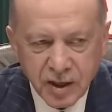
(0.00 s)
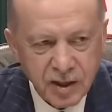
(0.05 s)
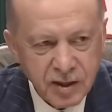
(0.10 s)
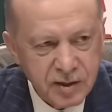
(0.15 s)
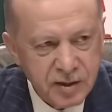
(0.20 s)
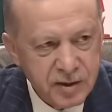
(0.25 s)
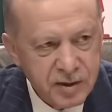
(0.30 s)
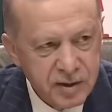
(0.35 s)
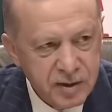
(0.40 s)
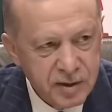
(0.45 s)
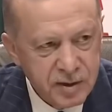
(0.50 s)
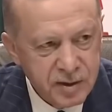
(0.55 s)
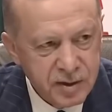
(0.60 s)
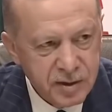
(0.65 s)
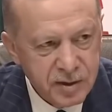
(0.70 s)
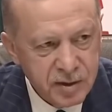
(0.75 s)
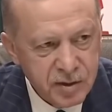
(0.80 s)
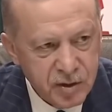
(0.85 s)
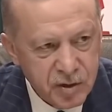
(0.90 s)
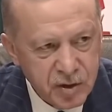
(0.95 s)
Gerek
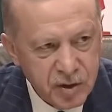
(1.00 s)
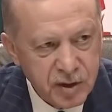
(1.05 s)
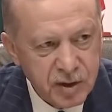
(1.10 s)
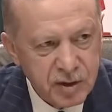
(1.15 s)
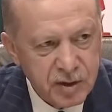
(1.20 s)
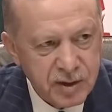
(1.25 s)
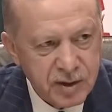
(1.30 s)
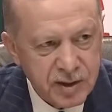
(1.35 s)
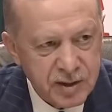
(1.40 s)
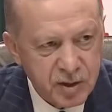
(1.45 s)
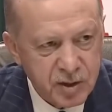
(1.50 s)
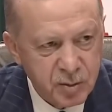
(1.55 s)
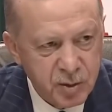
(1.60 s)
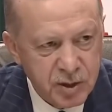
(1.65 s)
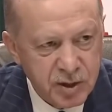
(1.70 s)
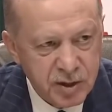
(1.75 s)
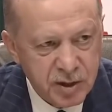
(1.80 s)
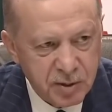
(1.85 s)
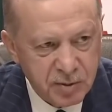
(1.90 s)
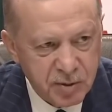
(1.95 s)
işçi
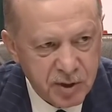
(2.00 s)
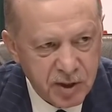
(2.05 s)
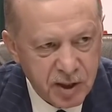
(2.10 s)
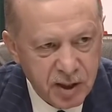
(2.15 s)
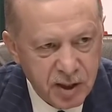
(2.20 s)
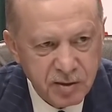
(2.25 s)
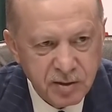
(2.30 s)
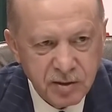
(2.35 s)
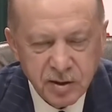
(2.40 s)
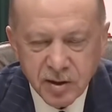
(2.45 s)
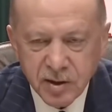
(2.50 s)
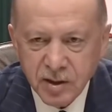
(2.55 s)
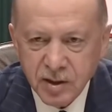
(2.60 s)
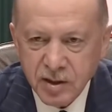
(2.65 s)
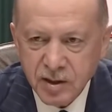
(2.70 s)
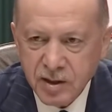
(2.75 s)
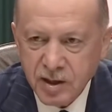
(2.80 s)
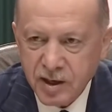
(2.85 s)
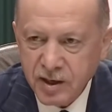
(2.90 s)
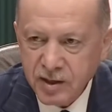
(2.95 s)
kesimini temsilen
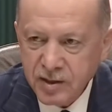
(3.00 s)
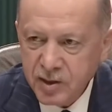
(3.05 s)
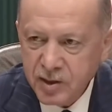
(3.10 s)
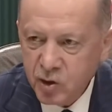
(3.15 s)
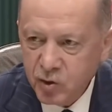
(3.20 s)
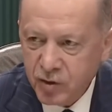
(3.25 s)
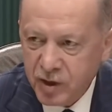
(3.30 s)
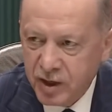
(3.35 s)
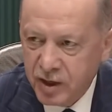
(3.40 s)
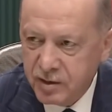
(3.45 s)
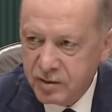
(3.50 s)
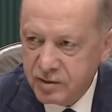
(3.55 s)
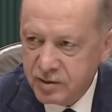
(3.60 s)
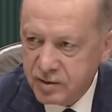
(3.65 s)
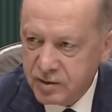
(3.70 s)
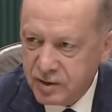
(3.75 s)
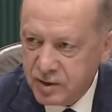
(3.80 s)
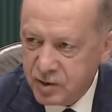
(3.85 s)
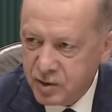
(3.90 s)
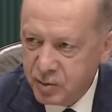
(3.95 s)
gerek
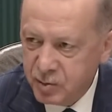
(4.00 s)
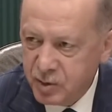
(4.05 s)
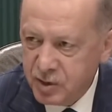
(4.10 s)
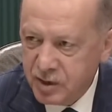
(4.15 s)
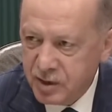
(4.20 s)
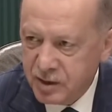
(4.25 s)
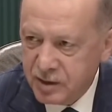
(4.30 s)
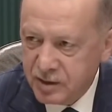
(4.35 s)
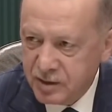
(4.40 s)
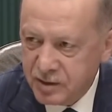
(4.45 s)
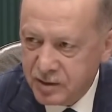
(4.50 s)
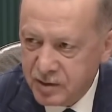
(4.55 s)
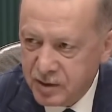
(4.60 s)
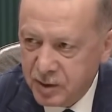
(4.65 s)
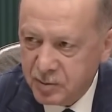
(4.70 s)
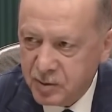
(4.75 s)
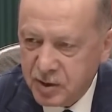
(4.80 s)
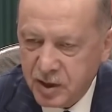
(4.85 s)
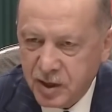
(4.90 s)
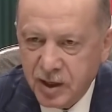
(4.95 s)
işveren kesimini
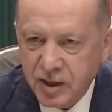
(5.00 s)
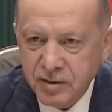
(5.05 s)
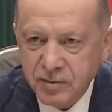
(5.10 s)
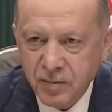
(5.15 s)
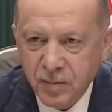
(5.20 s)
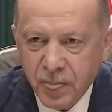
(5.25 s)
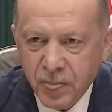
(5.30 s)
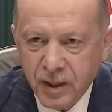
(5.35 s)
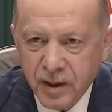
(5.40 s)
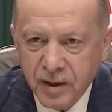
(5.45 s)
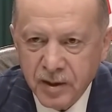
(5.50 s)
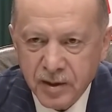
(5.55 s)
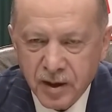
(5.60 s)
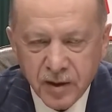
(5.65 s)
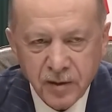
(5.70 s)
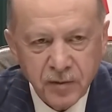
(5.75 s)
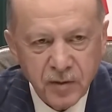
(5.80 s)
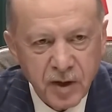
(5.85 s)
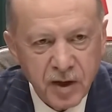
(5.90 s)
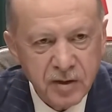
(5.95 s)
temsilen
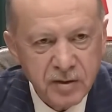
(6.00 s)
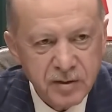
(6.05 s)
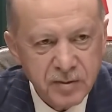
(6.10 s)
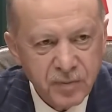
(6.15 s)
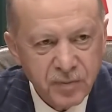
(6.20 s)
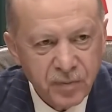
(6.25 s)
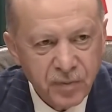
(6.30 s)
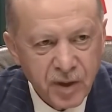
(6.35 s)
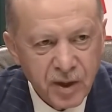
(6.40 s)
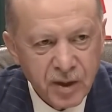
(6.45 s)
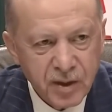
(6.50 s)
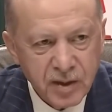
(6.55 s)
taraflar